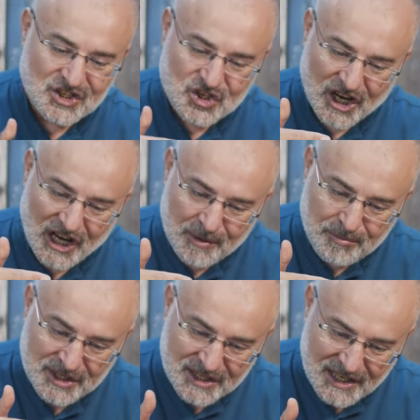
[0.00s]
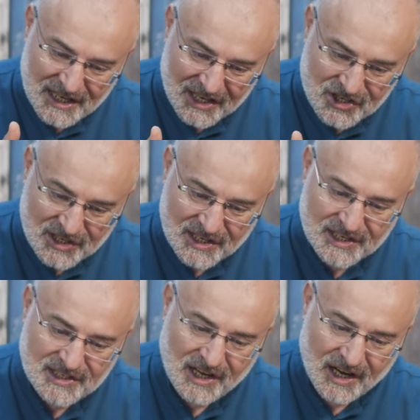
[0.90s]
camit
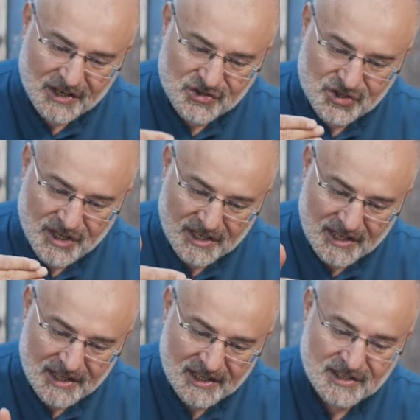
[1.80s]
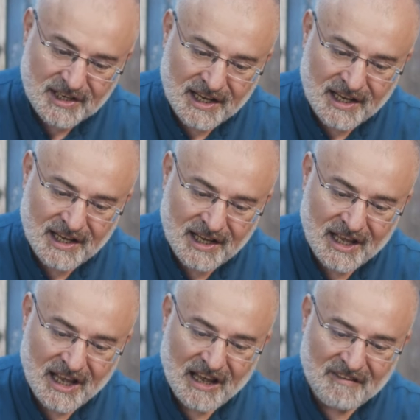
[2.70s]
ilaçların hasiyetlerine
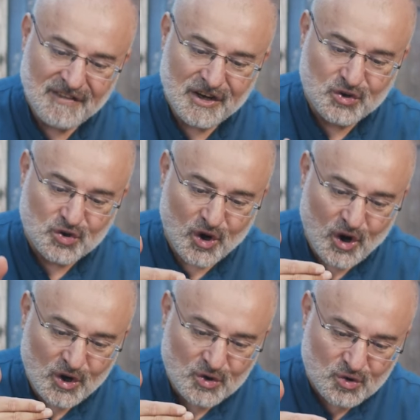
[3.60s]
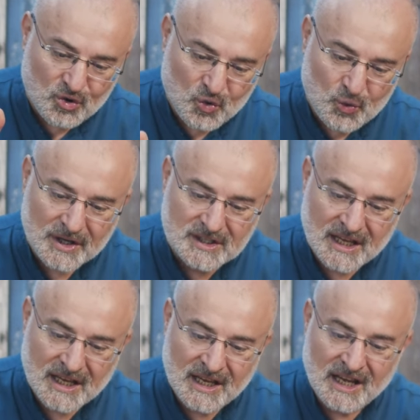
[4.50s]
ve kör
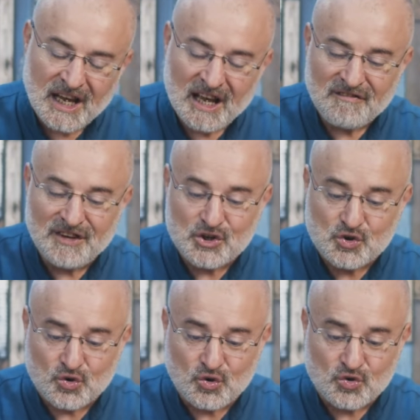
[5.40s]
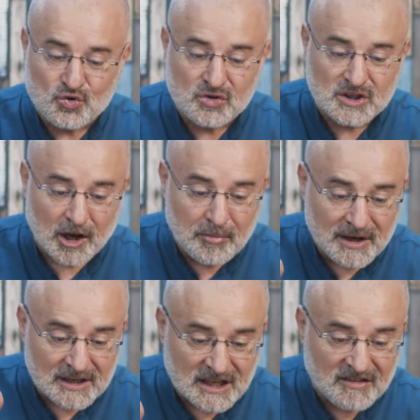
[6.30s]
kuvvete ve şuursuz
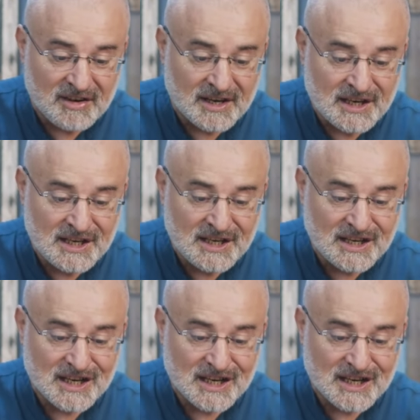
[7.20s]
tabiata verilir.